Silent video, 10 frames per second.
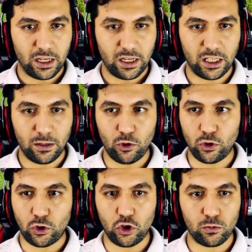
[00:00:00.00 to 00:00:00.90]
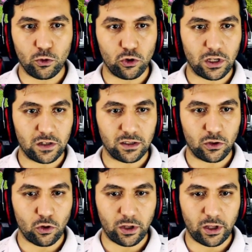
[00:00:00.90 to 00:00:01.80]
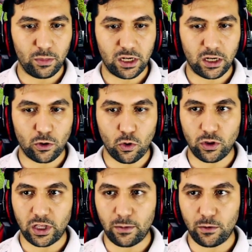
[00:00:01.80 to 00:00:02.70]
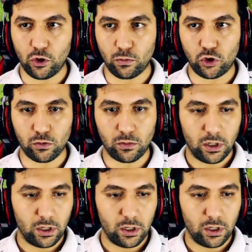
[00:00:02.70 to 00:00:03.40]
7 milyon 200 bin olsa aslında topların birine gönderebiliyormuşum.